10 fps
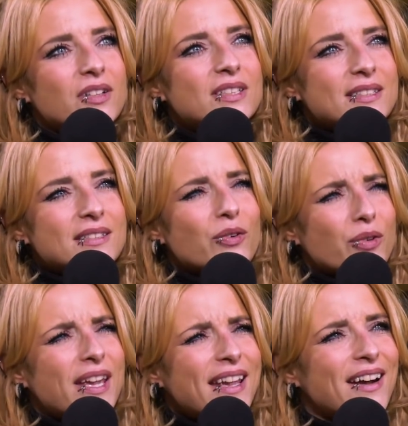Und es ist auch
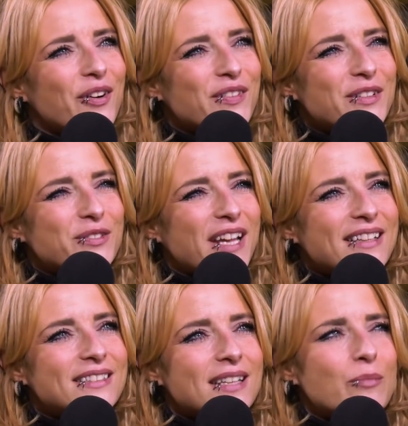okay, auch wenn du
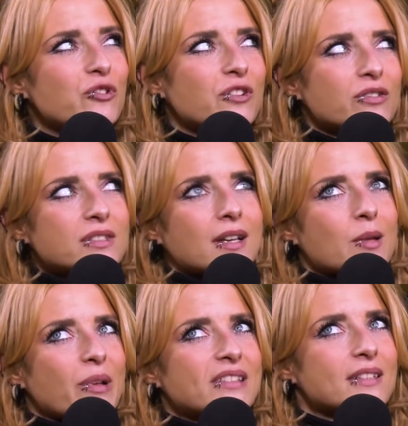denkst, das haben schon tausend
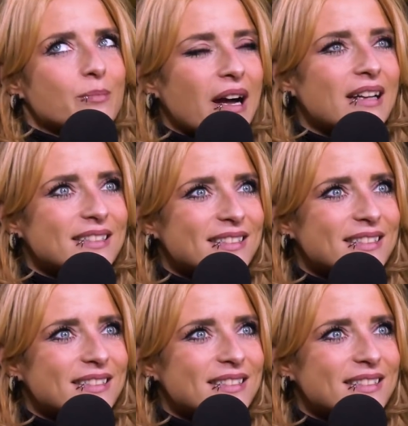andere besser gemacht.